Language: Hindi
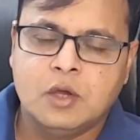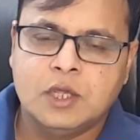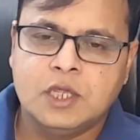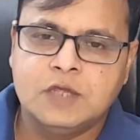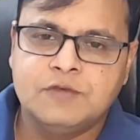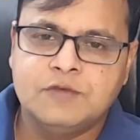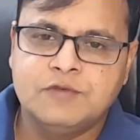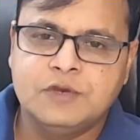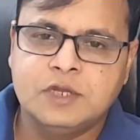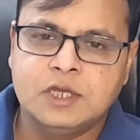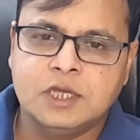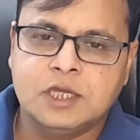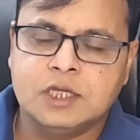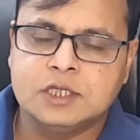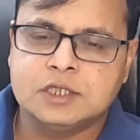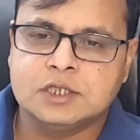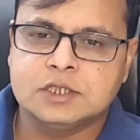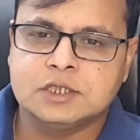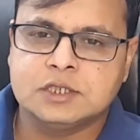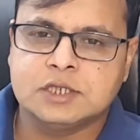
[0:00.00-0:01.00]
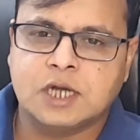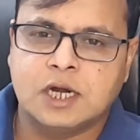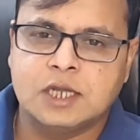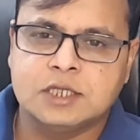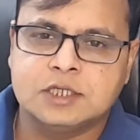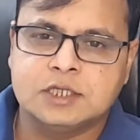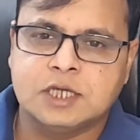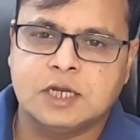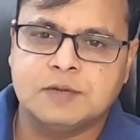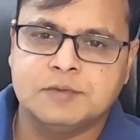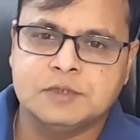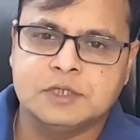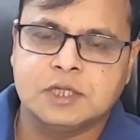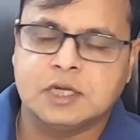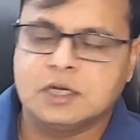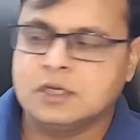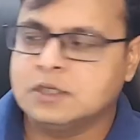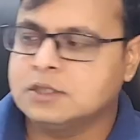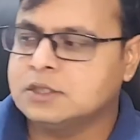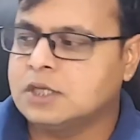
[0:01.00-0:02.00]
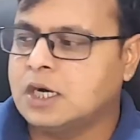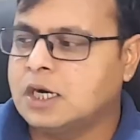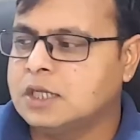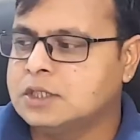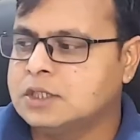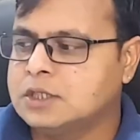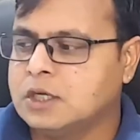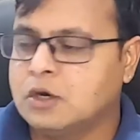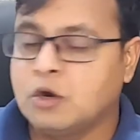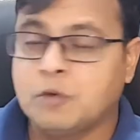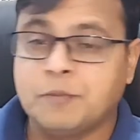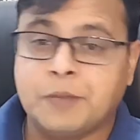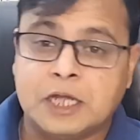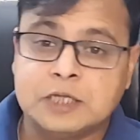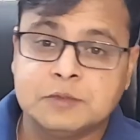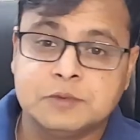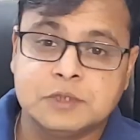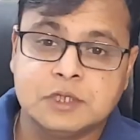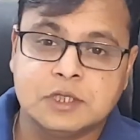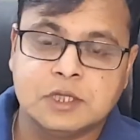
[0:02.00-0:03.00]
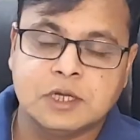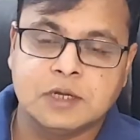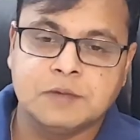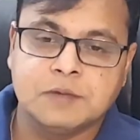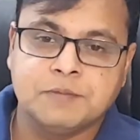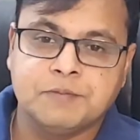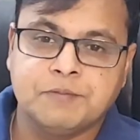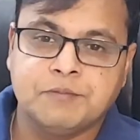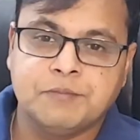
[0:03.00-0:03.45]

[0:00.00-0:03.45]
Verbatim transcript: इवनिंग के साढ़े चार बजे तक साढ़े चार और पाँच बजे तक